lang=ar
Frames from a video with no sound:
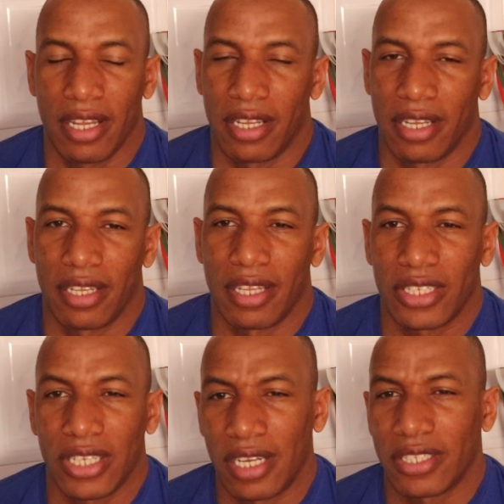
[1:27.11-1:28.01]

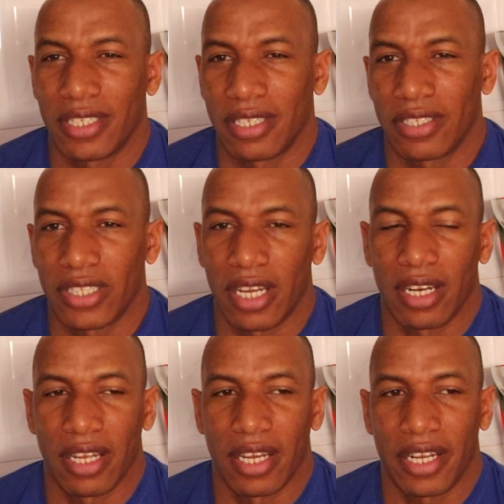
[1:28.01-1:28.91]
داكشي علاش ان شاء
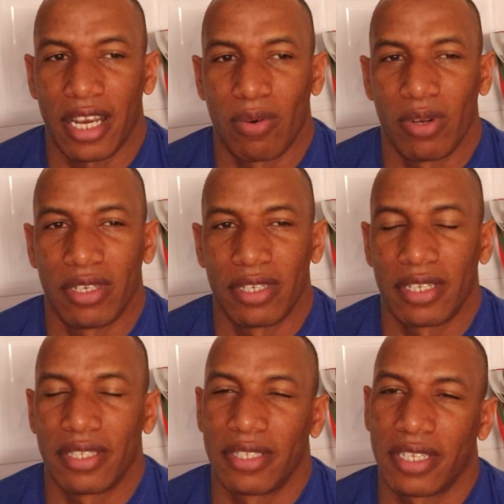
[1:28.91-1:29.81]
الله نحاول
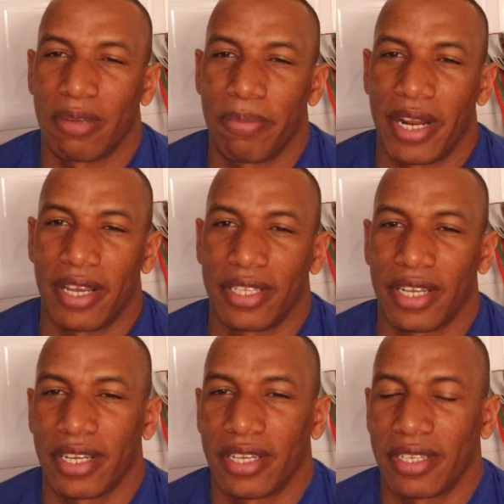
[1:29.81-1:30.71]
كما العاده